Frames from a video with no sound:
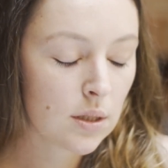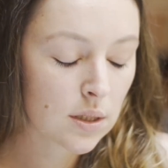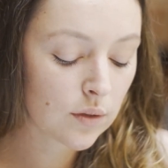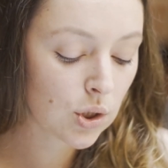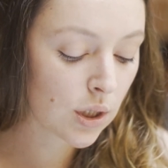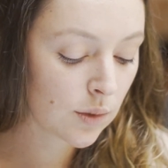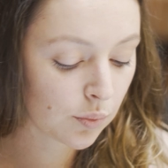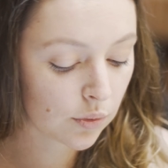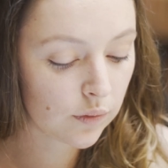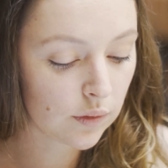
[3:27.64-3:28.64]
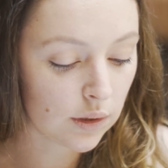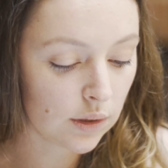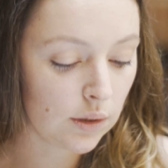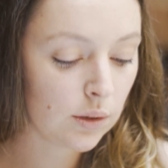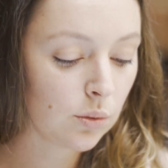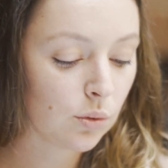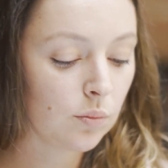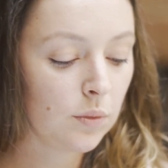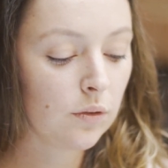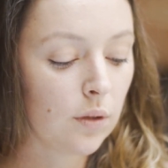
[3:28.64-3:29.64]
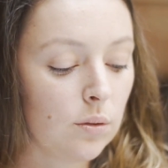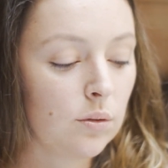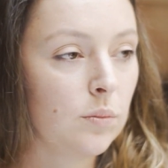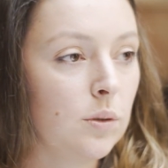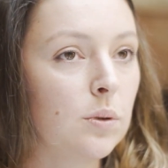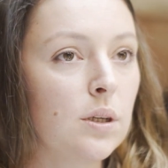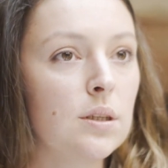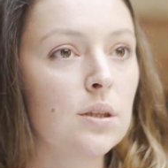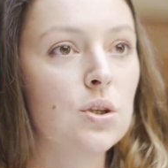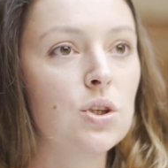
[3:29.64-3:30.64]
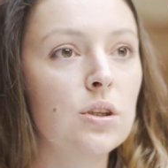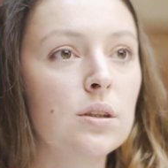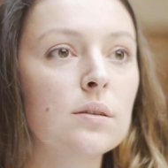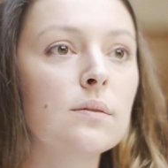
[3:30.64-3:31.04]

совершать подвиги, и не тот мир, в котором мне бы хотелось жить.